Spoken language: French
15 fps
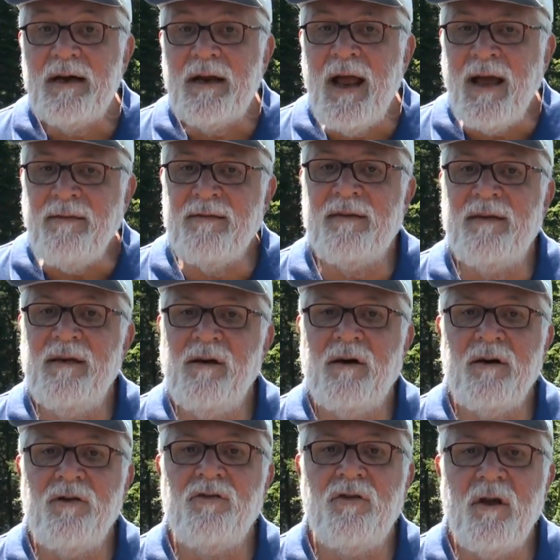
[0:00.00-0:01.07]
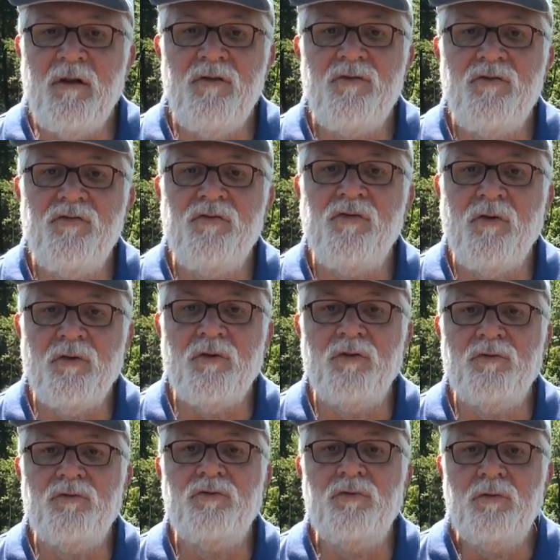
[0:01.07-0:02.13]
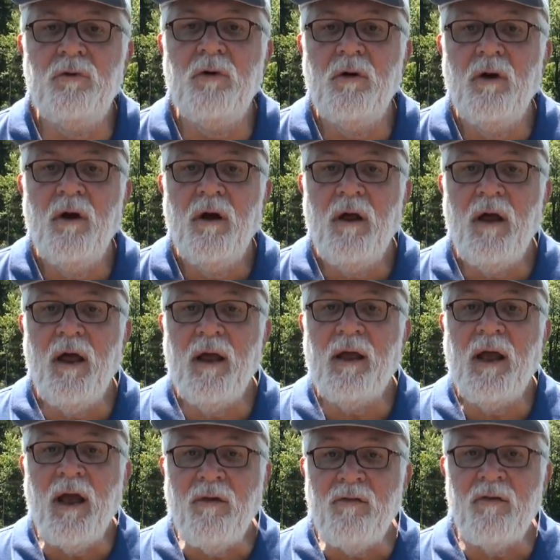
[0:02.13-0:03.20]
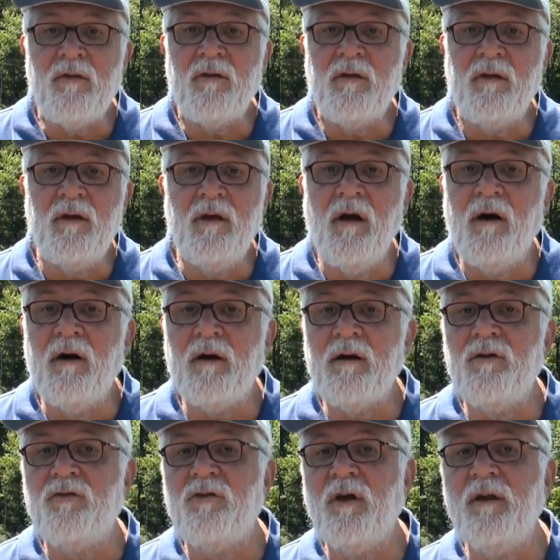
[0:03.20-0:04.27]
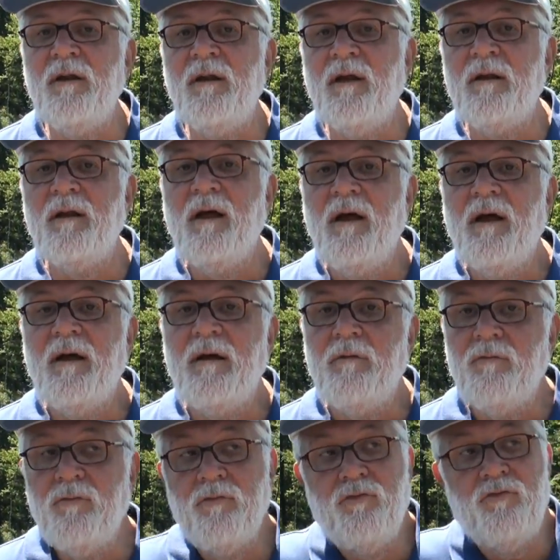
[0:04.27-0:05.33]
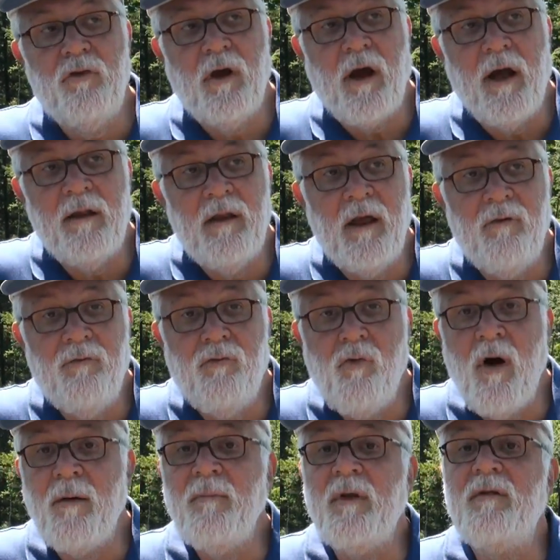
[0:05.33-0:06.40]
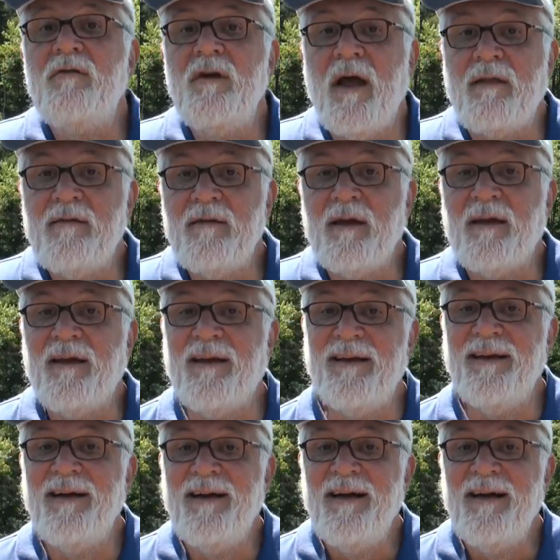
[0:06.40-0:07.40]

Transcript: Qu'est-ce qui origine du fond de vous et qu'est-ce qui origine, je dirais, des voies médiatiques?